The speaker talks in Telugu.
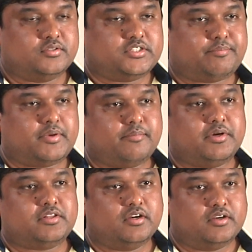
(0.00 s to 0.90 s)
సెప్టెంబర్
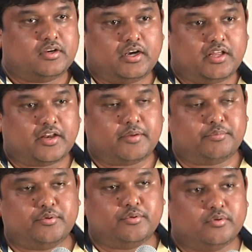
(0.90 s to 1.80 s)
థర్డ్ అంటే రేపు
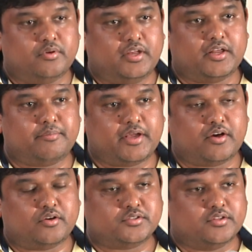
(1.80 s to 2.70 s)
డిఆర్ మేగా
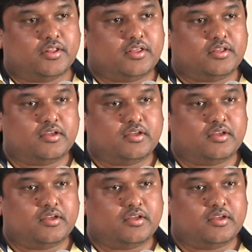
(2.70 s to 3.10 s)
వస్తుంది